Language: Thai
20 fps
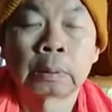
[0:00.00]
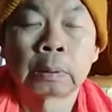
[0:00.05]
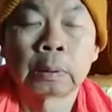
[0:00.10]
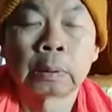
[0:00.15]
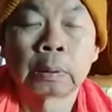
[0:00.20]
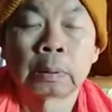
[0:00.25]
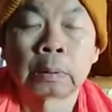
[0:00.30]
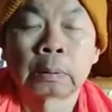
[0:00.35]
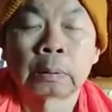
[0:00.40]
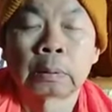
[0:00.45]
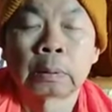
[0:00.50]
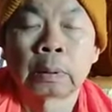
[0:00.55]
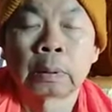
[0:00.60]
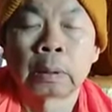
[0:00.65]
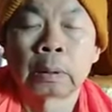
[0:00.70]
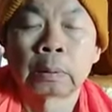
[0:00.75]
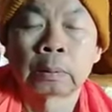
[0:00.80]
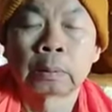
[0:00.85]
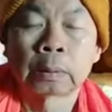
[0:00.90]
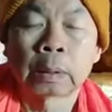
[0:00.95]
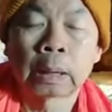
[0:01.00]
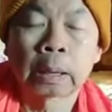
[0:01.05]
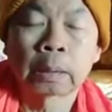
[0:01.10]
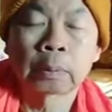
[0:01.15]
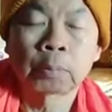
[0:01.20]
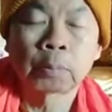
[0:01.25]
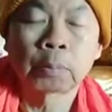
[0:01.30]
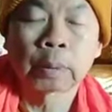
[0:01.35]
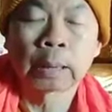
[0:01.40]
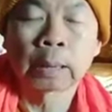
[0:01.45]
ก็เอาเท้า
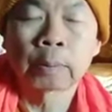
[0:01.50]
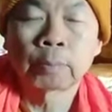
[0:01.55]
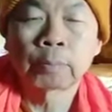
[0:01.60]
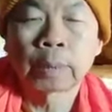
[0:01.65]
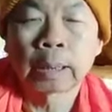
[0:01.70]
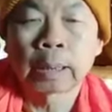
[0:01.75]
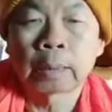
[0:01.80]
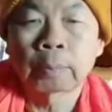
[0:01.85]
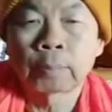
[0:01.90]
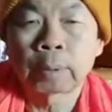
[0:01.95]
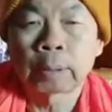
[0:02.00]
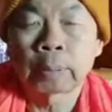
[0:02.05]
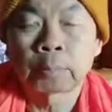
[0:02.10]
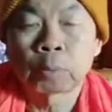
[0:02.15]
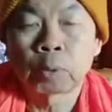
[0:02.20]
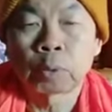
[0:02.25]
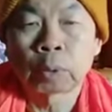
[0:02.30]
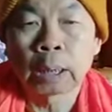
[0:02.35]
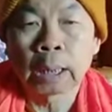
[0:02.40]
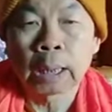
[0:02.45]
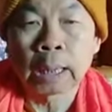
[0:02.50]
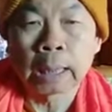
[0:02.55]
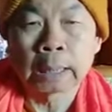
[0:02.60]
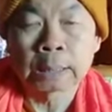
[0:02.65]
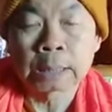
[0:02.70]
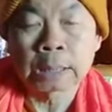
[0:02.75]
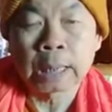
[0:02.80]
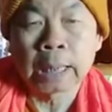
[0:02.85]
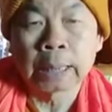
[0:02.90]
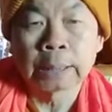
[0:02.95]
ขวาวางไว้บนขา
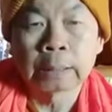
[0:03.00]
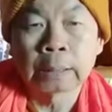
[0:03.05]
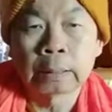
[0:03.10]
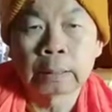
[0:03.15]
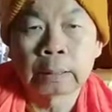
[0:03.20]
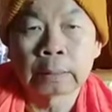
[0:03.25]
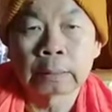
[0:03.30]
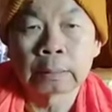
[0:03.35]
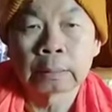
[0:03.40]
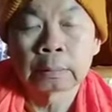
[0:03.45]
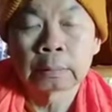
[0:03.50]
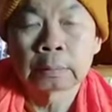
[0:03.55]
ซ้ายนี่เลย